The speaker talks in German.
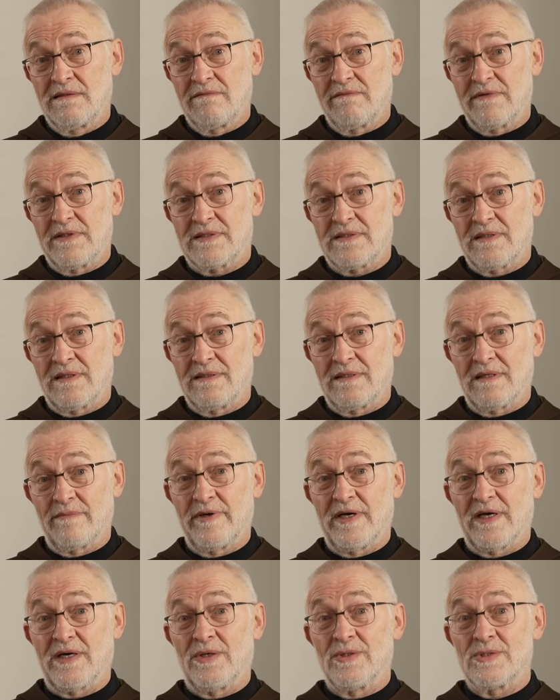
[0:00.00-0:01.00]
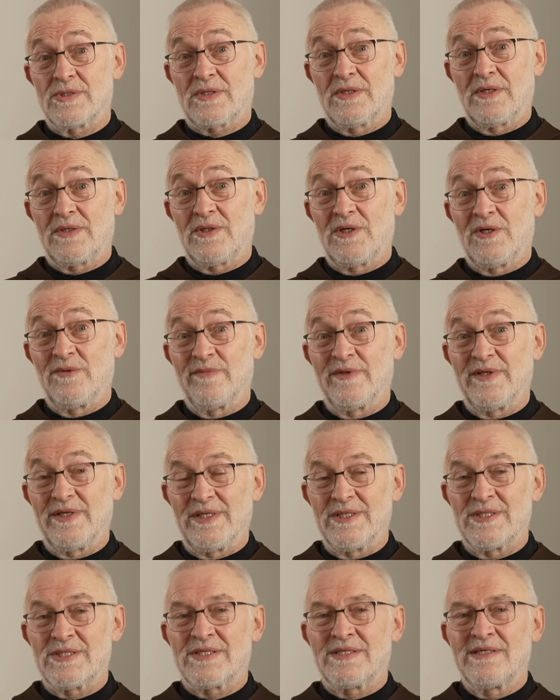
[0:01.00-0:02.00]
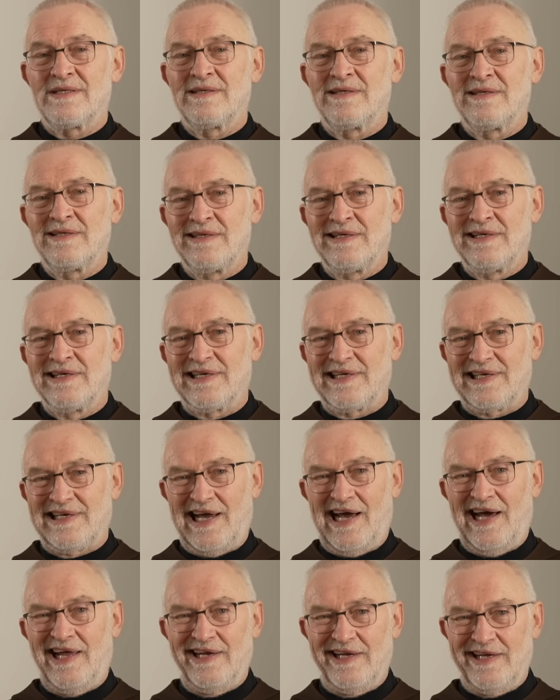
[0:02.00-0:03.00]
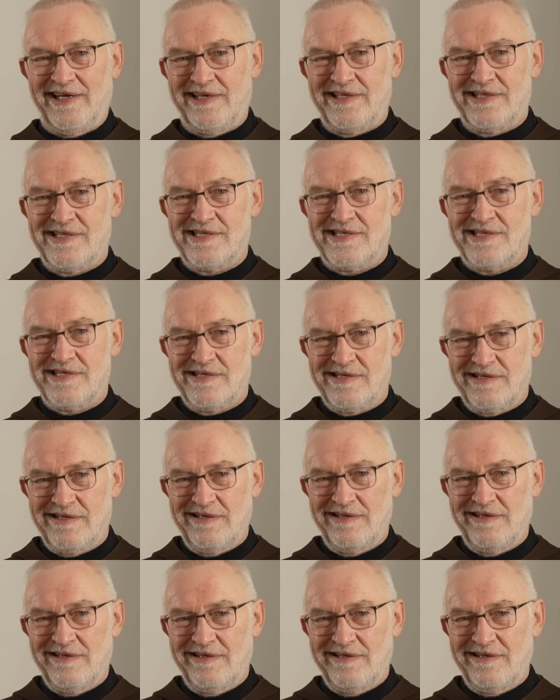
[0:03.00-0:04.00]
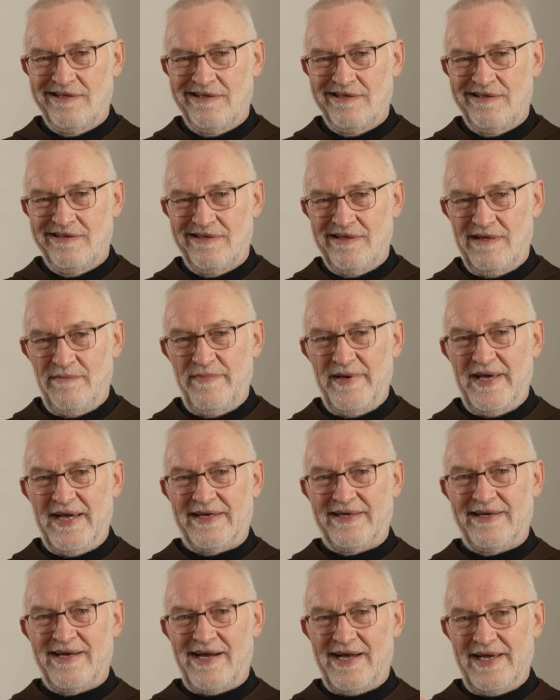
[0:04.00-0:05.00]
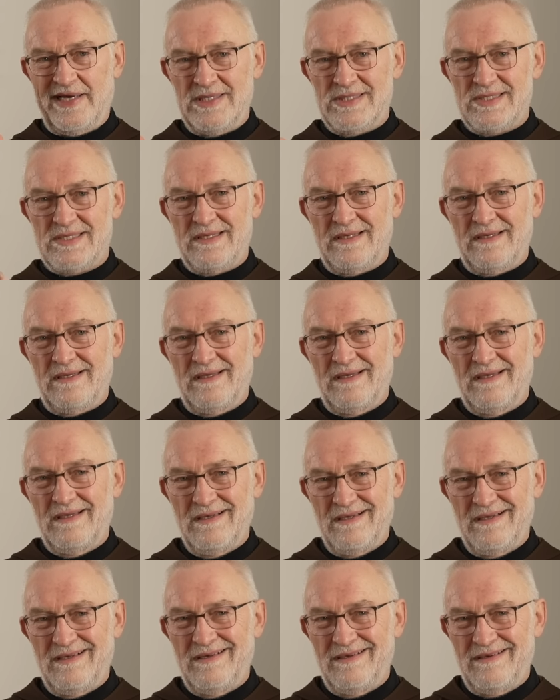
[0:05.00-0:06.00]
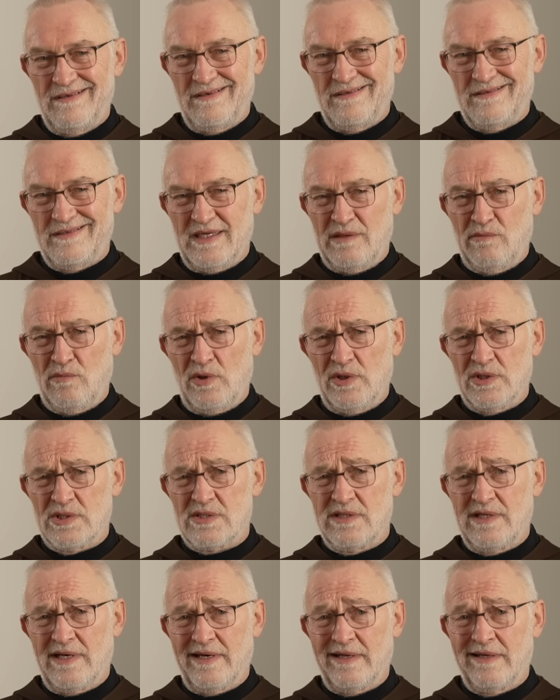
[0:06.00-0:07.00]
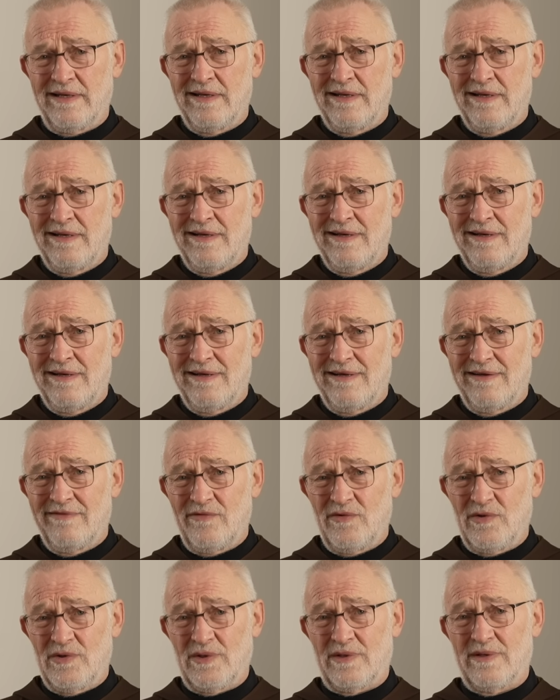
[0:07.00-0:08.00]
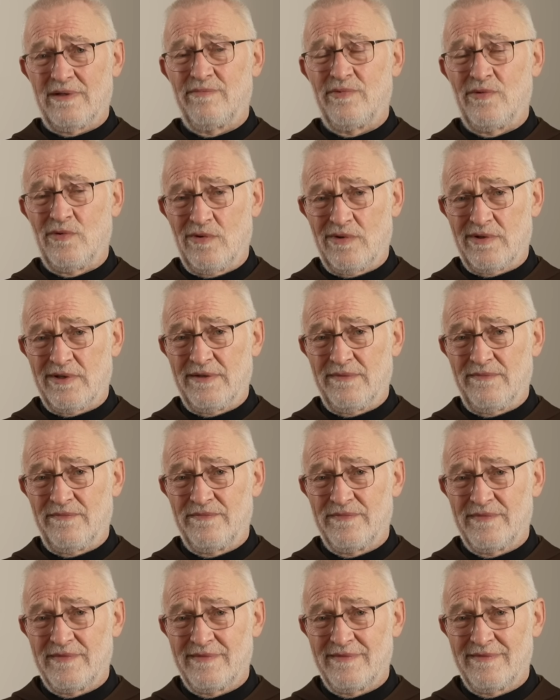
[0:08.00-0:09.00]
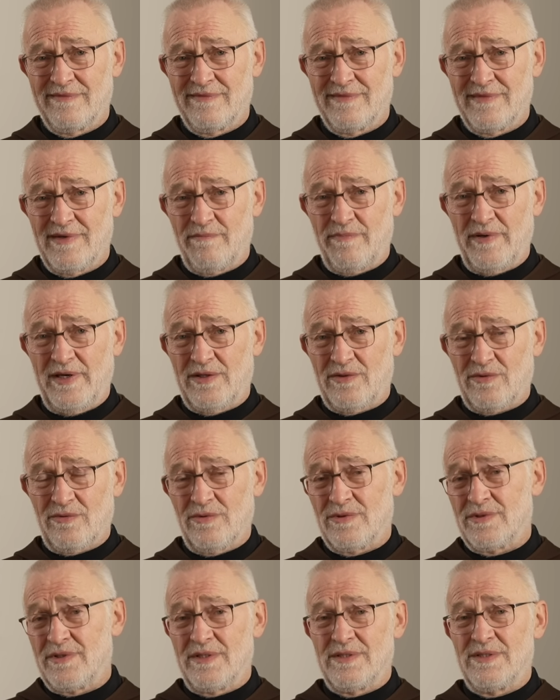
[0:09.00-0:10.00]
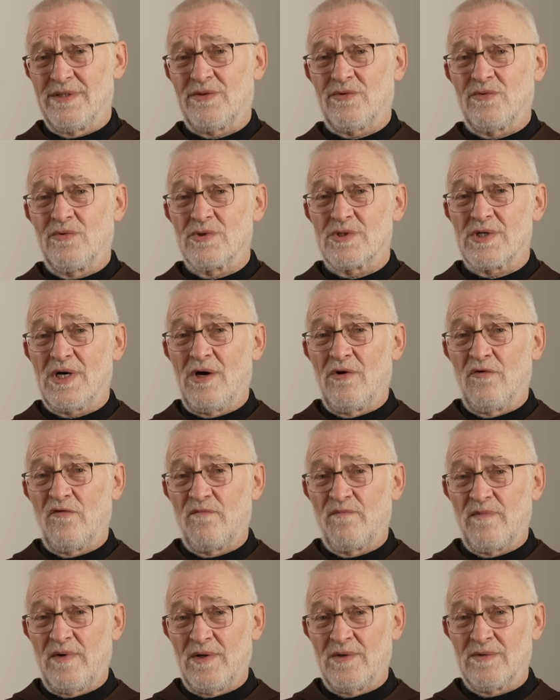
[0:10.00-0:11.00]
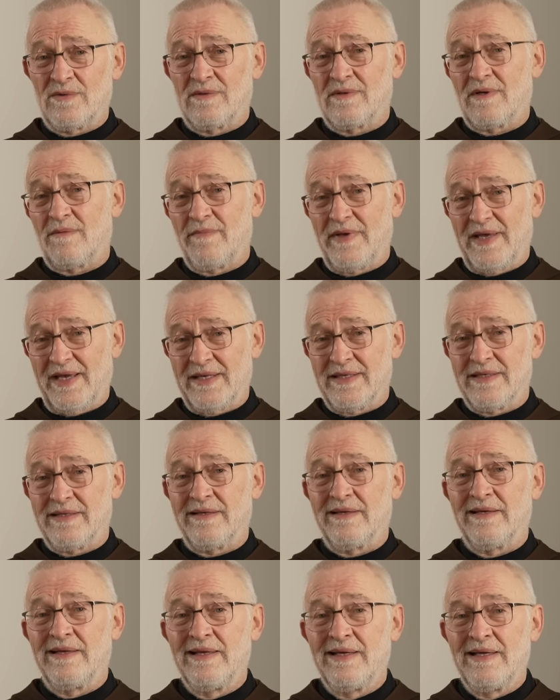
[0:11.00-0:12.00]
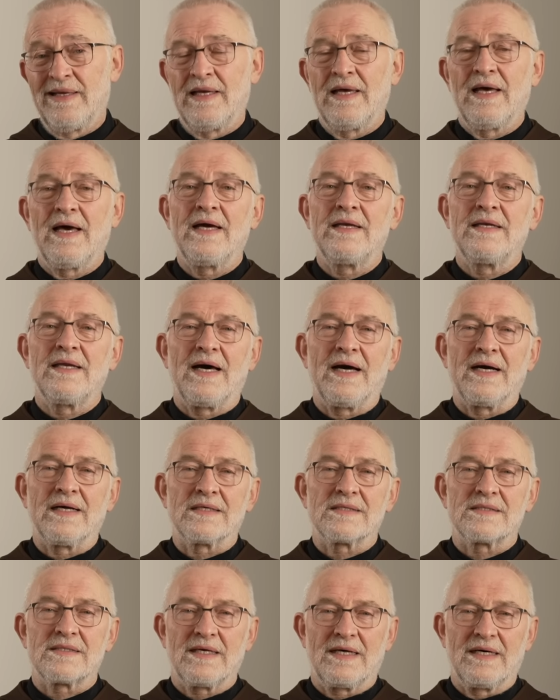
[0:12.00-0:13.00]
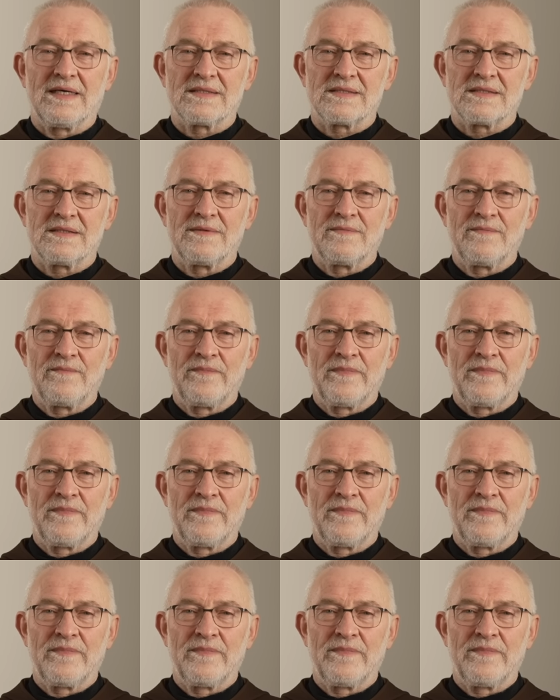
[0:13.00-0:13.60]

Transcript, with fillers: Was dann dabei rausgekommen ist, gar nichts. Der Berg kreiste, dein Mäuslein wurde geboren. Der Petrus, der sich groß aufbaut und am Ende ein Angsthase.